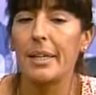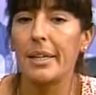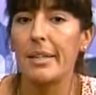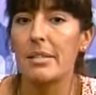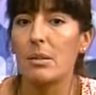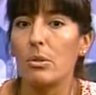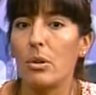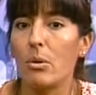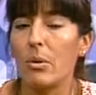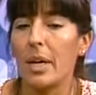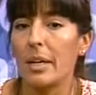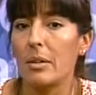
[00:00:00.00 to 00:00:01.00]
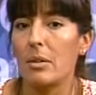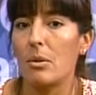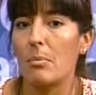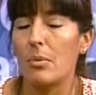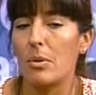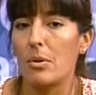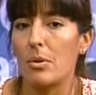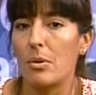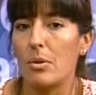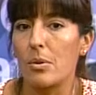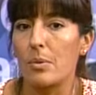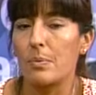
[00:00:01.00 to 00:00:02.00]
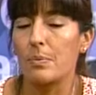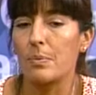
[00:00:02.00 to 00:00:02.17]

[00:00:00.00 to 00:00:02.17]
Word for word: En segundo lugar, como,